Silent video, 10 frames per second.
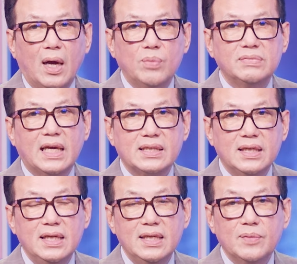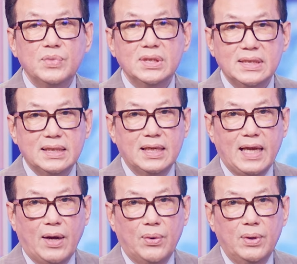ông ta sẽ đi những bước như thế
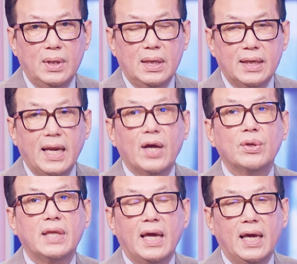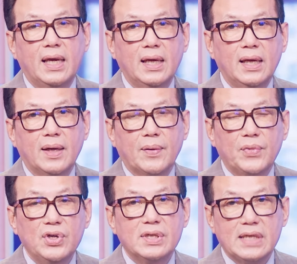nào để có thể
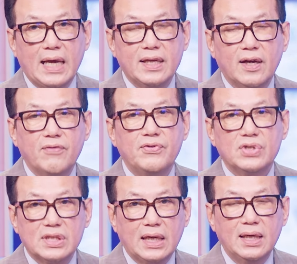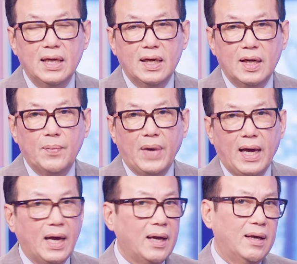đưa ra những cái phương sách để
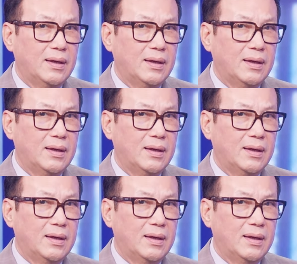mà